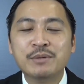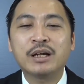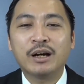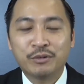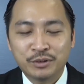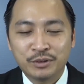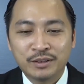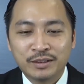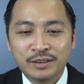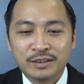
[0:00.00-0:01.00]
triệu
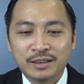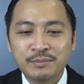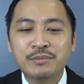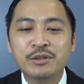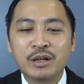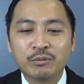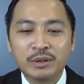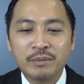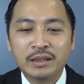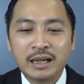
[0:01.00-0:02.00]
500 triệu đồng thì
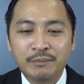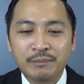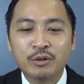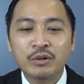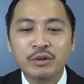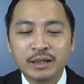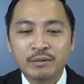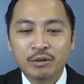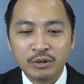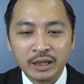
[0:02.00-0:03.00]
mình cảm thấy là ok
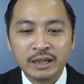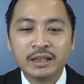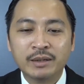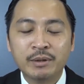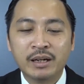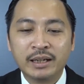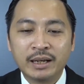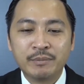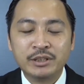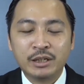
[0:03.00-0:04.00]
ok thế thì bây giờ anh
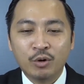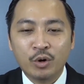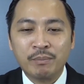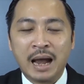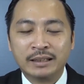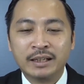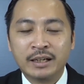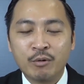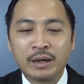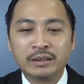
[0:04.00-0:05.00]
em mình sẽ ngồi bàn cái kế
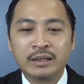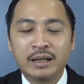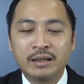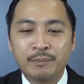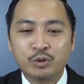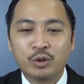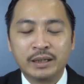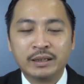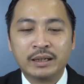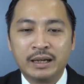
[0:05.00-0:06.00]
hoạch để lập cho
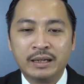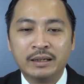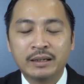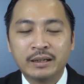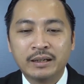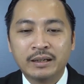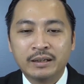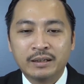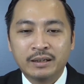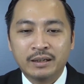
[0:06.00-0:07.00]
anh cái
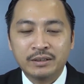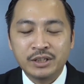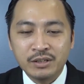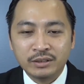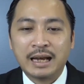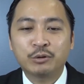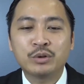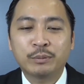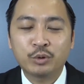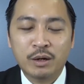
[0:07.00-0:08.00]
ờ, chiến lược tạo thu
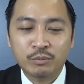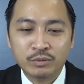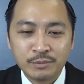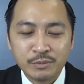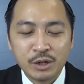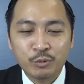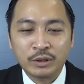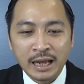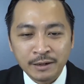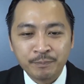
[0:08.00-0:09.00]
nhập thụ động 500 triệu một
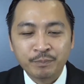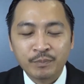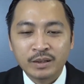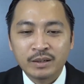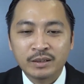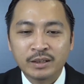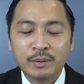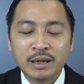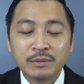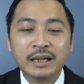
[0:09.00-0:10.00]
tháng nhưng mà
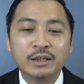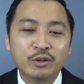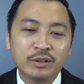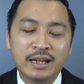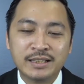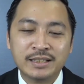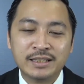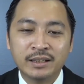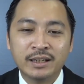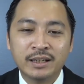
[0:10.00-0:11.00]
năm nay thì có thể là anh sẽ
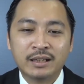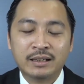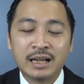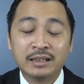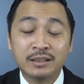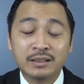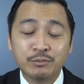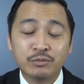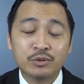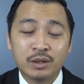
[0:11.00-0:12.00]
tiến lên đang từ
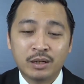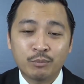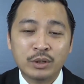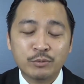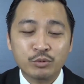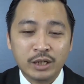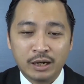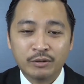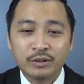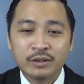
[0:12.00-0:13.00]
năm bốn năm chục triệu
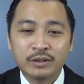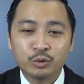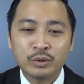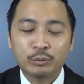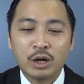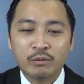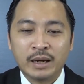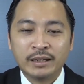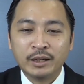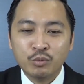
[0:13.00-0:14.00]
thu nhập thụ động
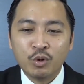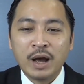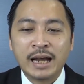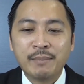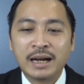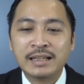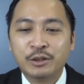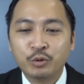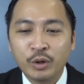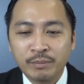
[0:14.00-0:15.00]
anh ấy cũng có hai ba cái nhà
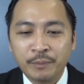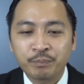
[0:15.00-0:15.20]
cho thuê mà